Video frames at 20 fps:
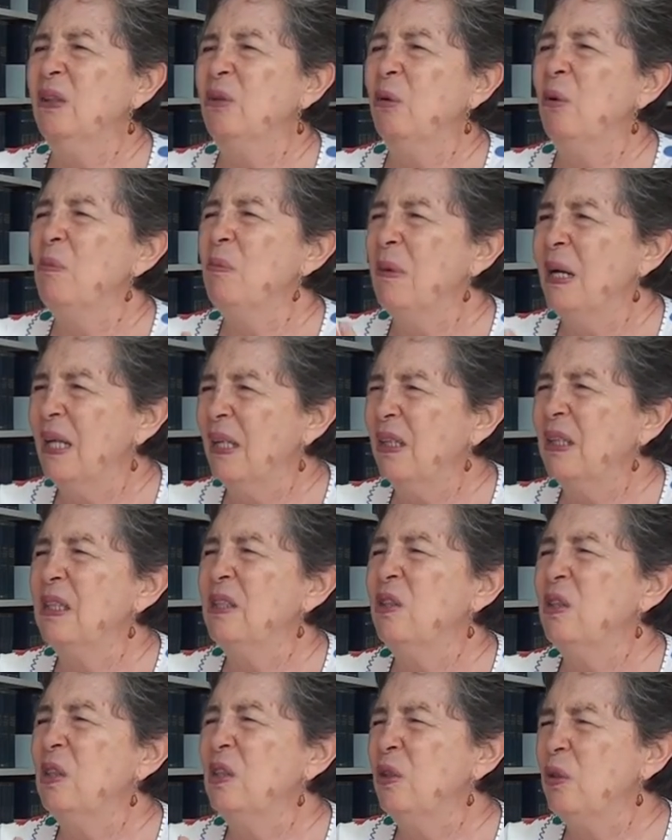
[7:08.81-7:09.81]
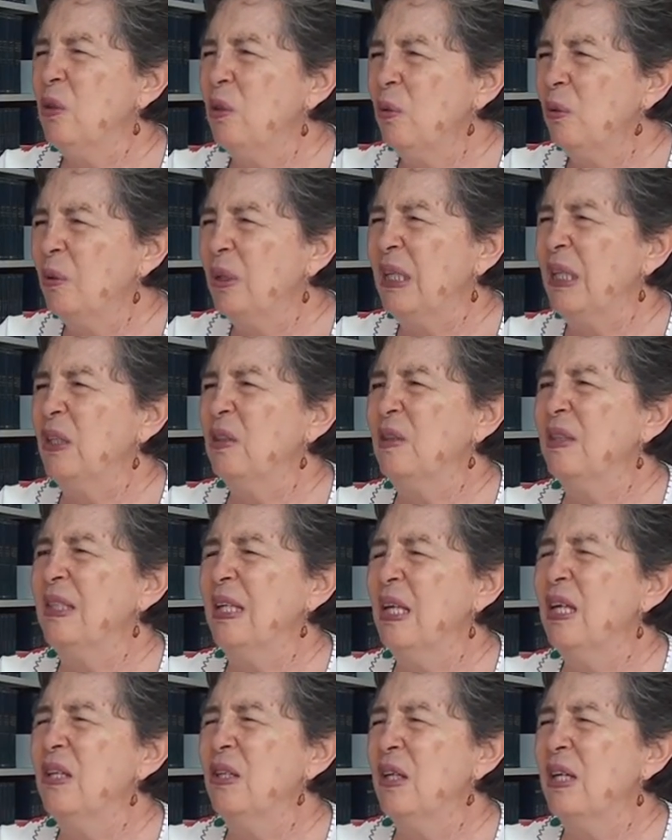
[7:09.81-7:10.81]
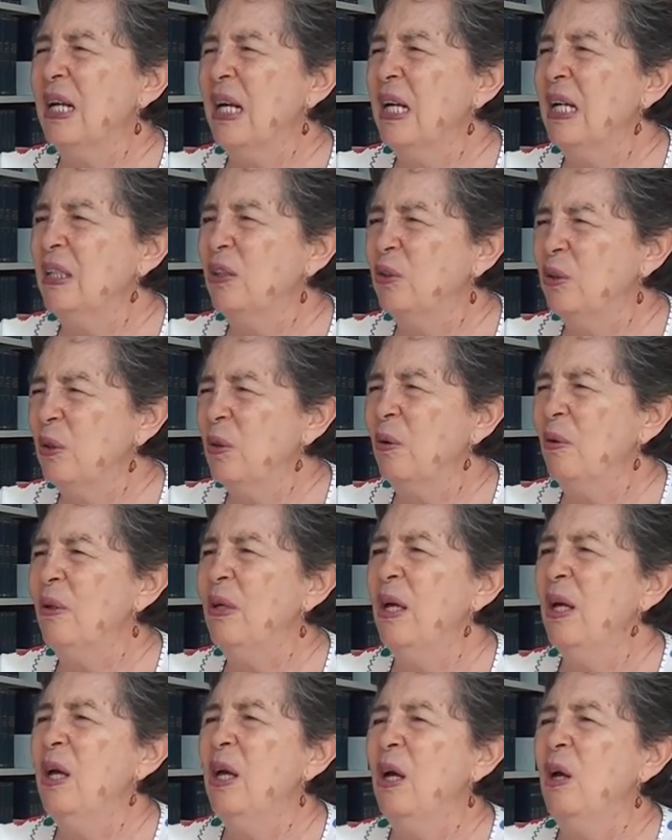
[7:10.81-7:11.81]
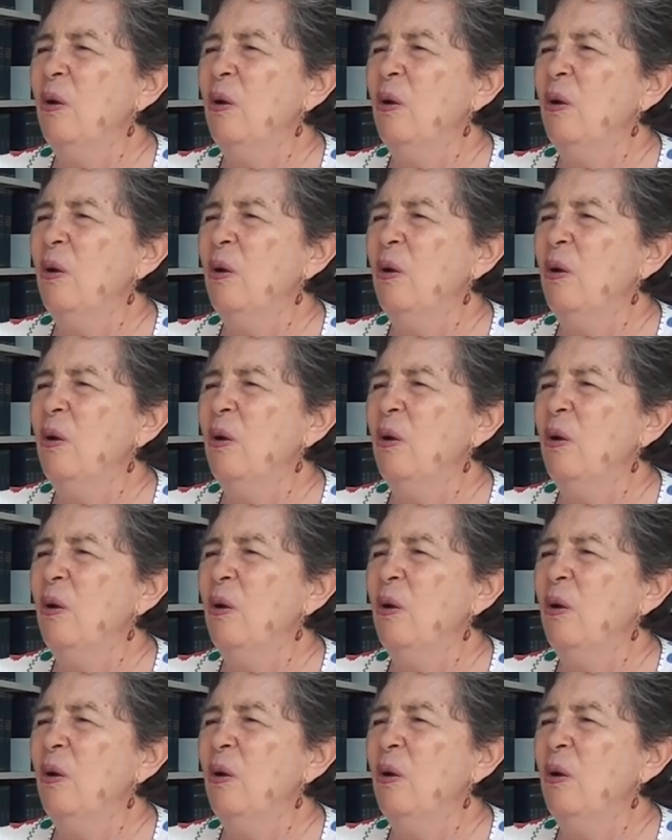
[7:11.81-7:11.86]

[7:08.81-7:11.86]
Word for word: tomar decisiones en relación